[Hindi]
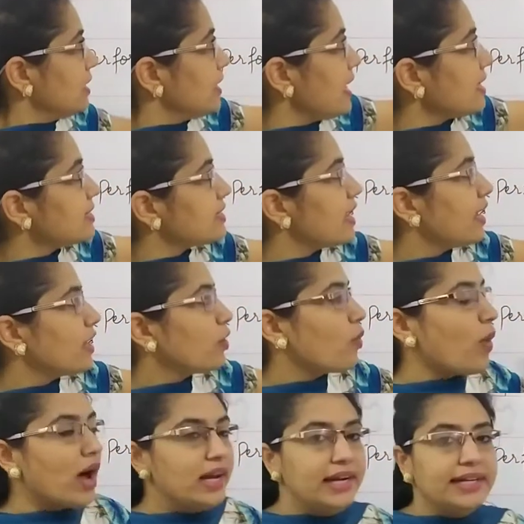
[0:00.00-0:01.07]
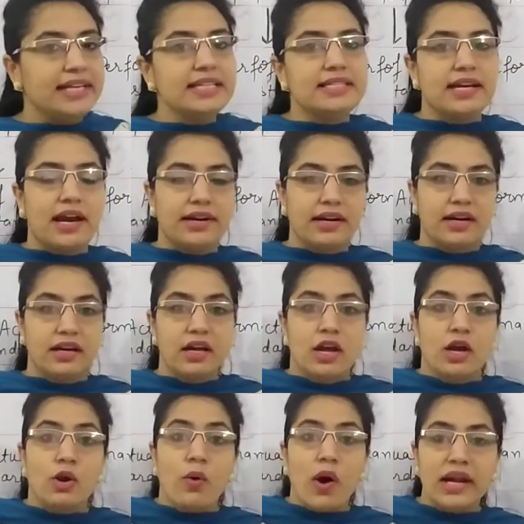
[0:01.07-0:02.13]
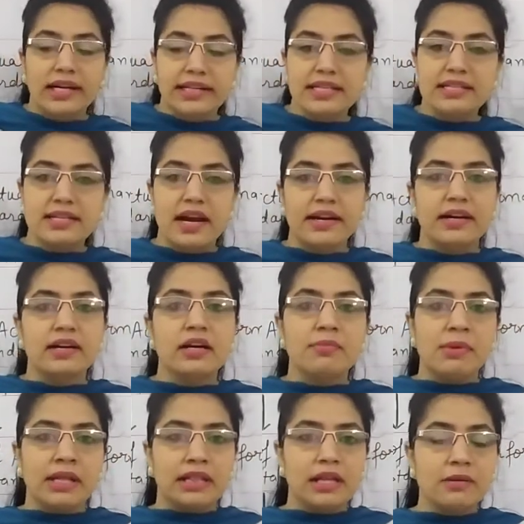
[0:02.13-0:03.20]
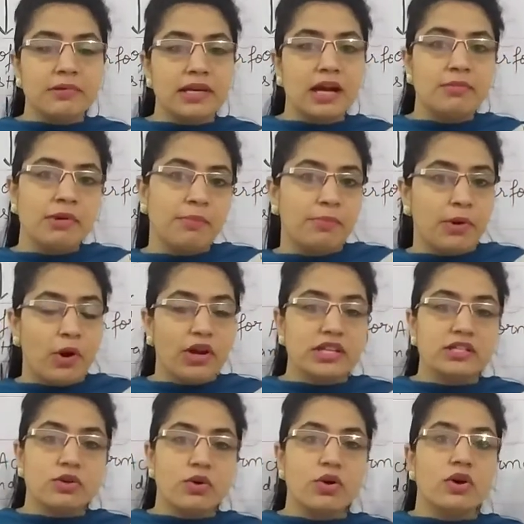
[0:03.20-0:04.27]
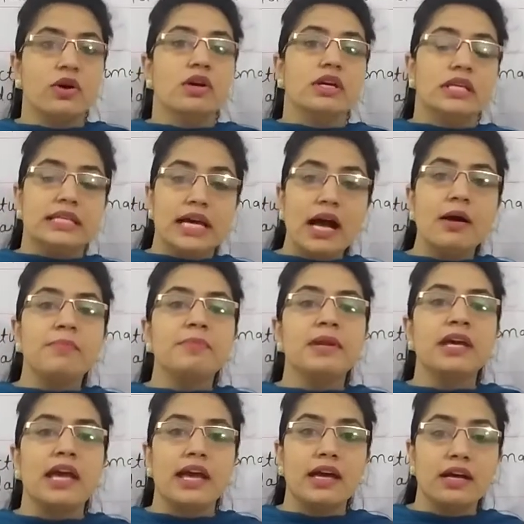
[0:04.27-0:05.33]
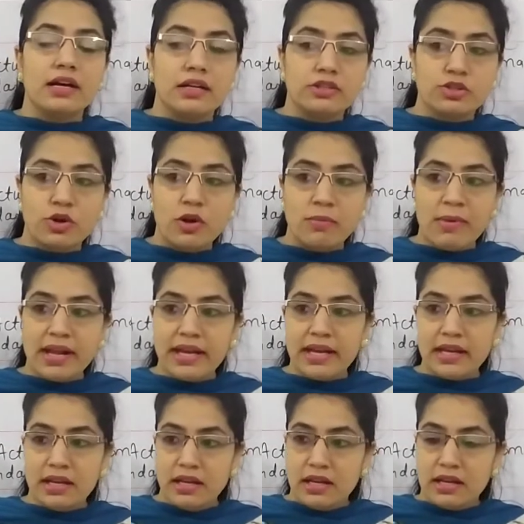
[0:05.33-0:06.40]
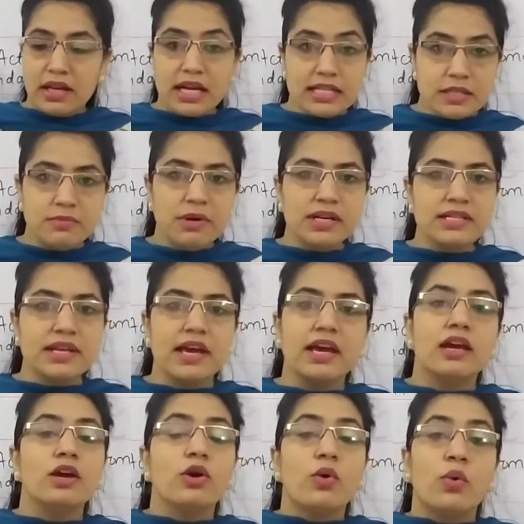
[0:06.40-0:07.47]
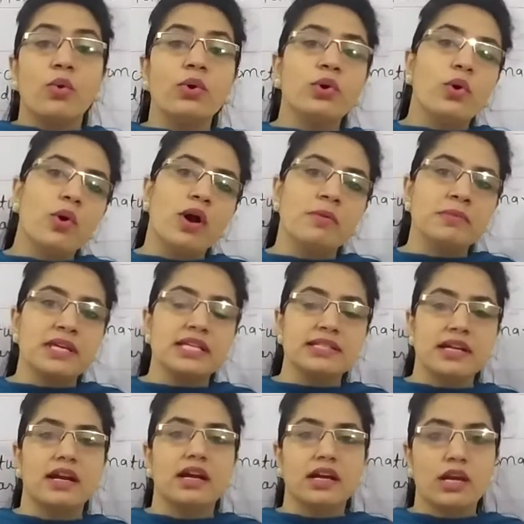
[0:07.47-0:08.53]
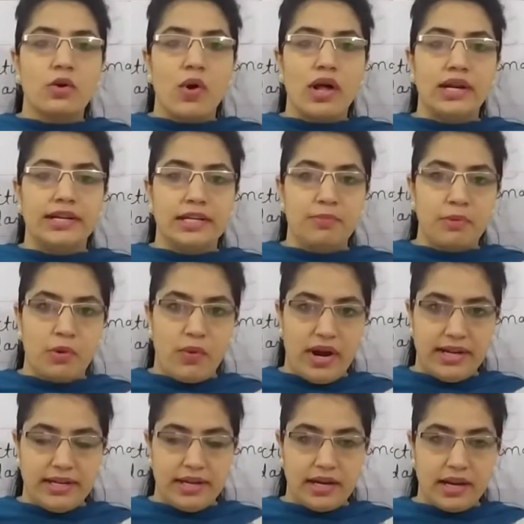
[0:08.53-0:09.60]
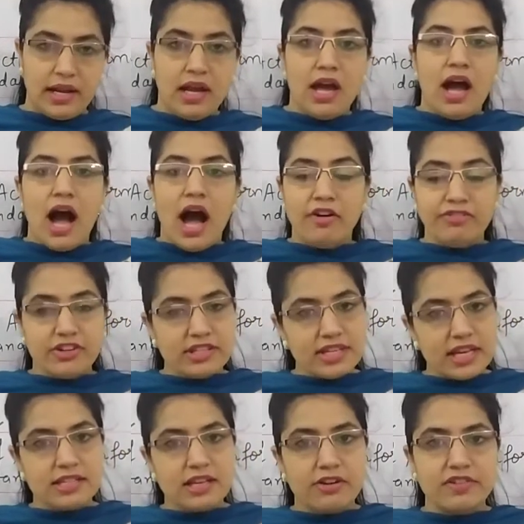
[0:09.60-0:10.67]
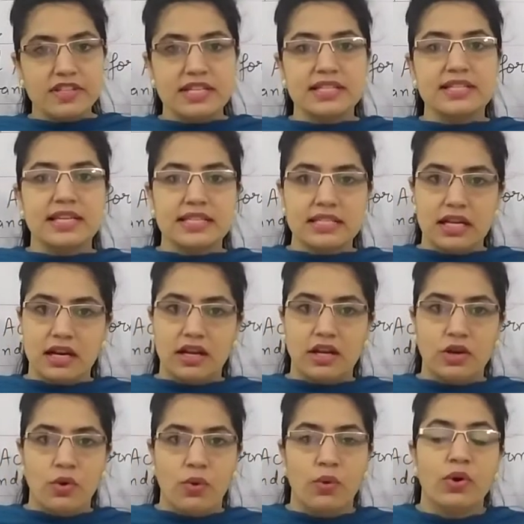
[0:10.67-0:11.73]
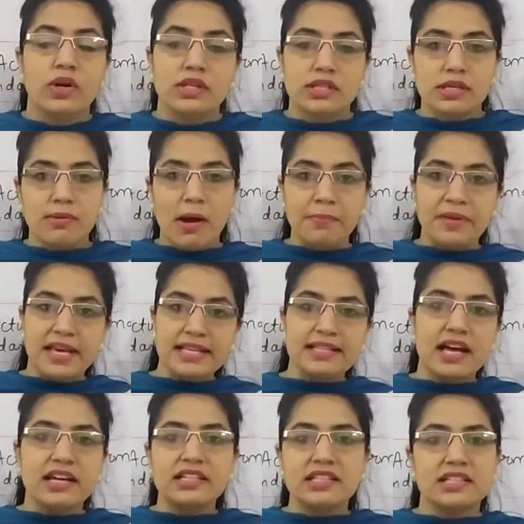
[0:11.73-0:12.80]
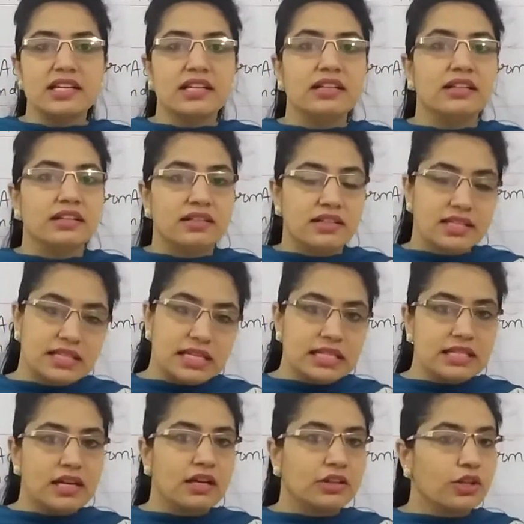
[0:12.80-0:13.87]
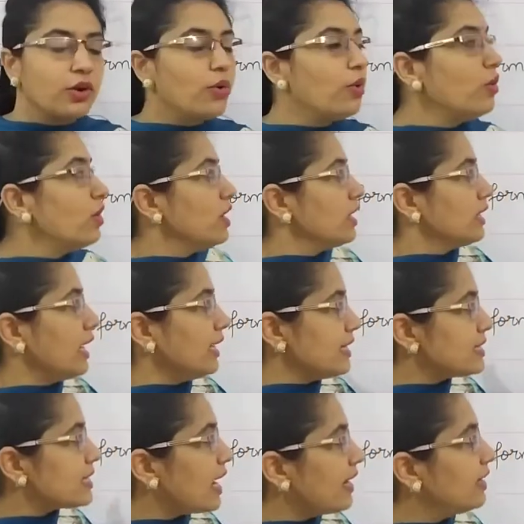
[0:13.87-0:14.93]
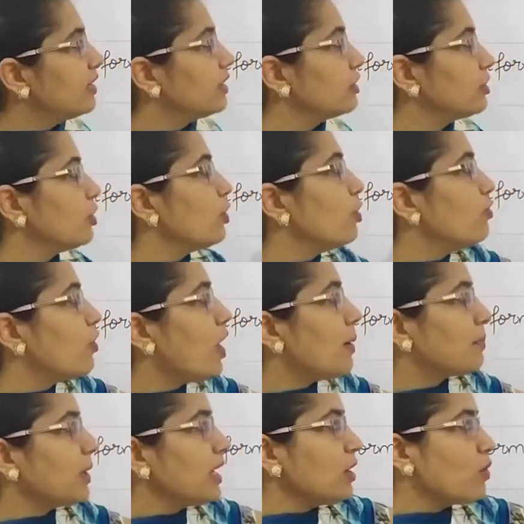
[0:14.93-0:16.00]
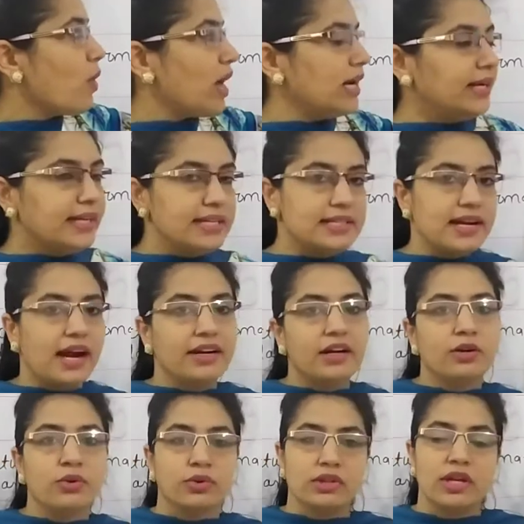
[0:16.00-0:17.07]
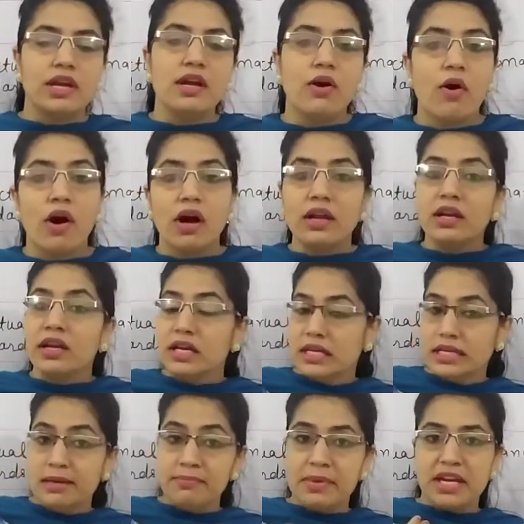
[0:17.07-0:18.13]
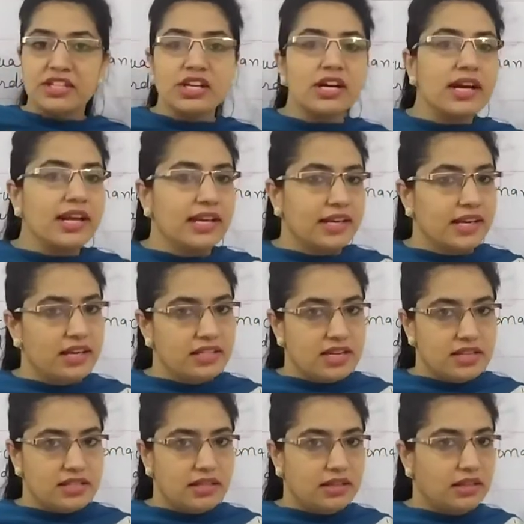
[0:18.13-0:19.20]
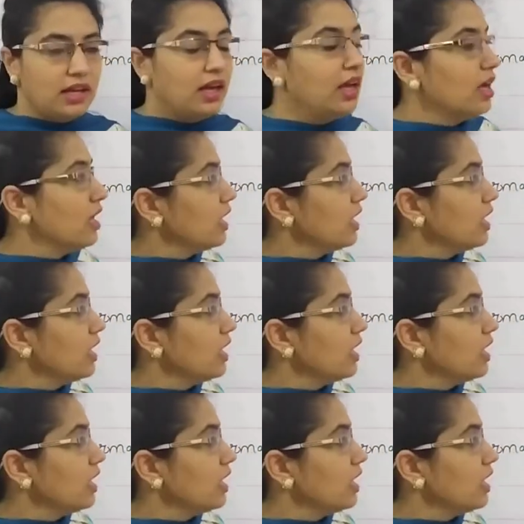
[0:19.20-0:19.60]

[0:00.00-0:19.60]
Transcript: नेक्स्ट है क्वालिटी स्टैंडर्ड क्वालिटी स्टैंडर्ड का मतलब कि हम एम्प्लॉयज़ को या अपने जो हमारे कस्टमर्स हैं उनको हम किस तरह की क्वालिटी प्रोवाइड करें आफ्टर सेल सर्विसेज किस तरह की हो जब आप ये सारी चीज़ें डिस्कस करते हो या डिसाइड करते हो वो आपके क्वालिटी स्टैंडर्ड होते हैं और ये मेजर नहीं किए जा सकते